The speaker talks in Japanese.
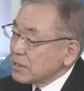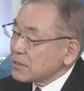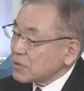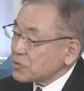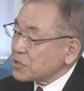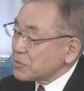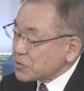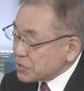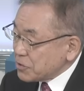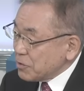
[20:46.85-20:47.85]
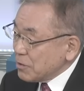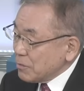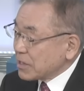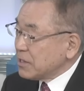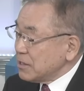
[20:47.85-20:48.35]
なったとしてもですよ、
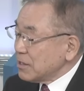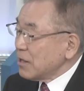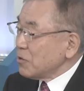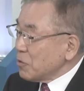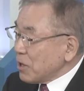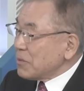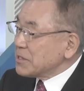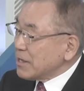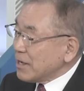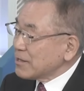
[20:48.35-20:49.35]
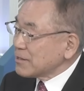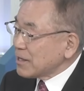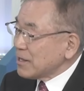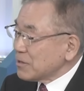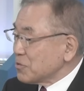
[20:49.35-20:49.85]
金利が大幅に上がっ
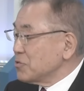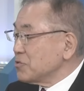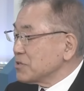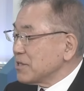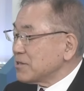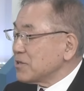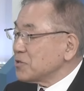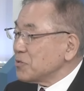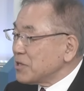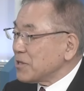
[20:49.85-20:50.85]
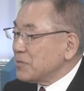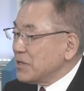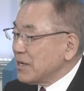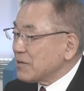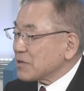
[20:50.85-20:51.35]
たという前提の上で
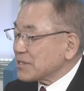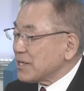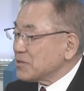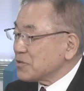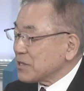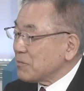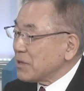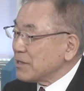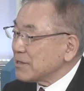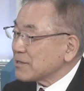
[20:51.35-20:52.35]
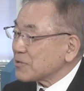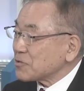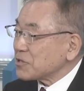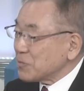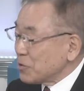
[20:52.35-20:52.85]
PER が33倍になった
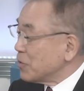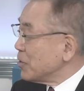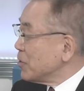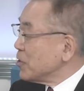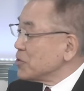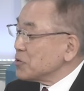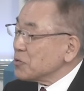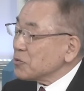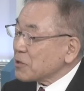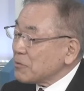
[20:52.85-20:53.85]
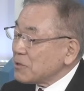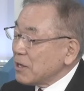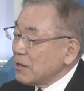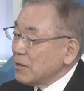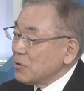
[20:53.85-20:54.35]
としても、日本の株
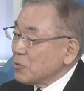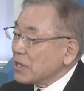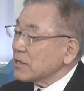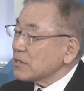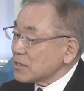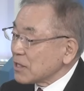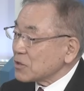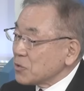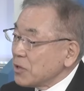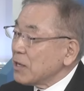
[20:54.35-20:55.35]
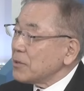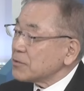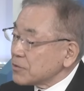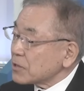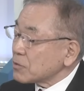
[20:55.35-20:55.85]
は割高じゃないと、
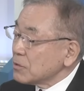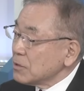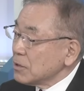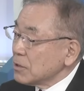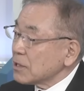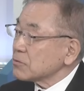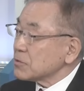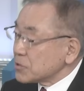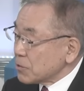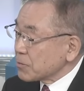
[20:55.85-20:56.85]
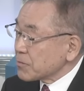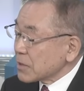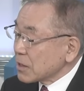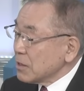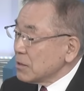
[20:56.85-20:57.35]
フェアバリューだとなるんですよ。
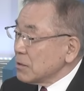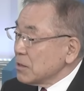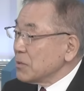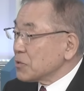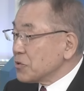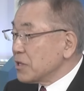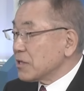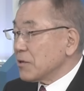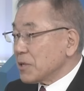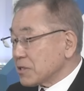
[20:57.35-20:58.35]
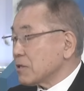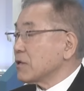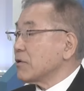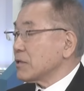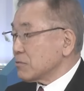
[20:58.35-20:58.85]
今の利益が全
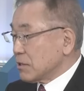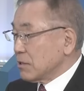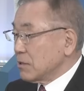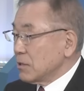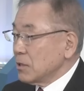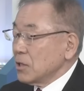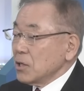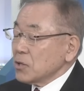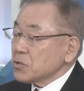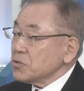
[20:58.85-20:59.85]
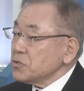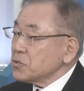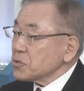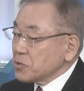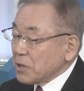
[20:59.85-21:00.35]
く変わらなくて。とい
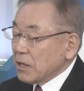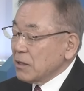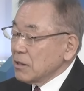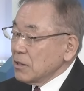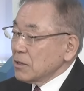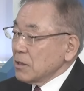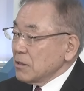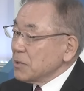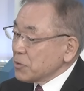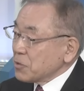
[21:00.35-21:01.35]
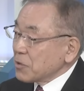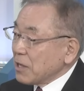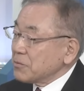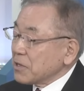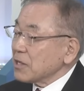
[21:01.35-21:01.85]
うことは今の
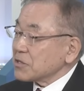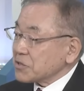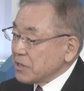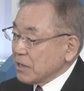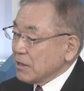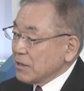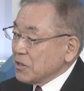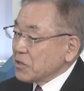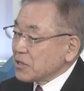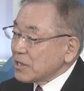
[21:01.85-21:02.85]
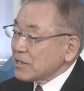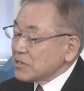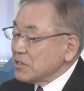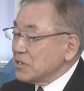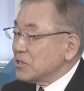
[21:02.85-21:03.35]
株価がね直
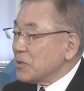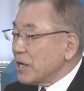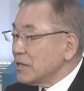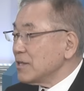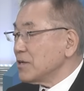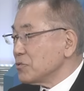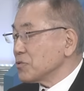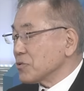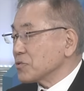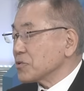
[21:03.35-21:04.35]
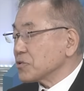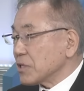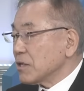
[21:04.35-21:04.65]
ちに2倍になりうるということですよ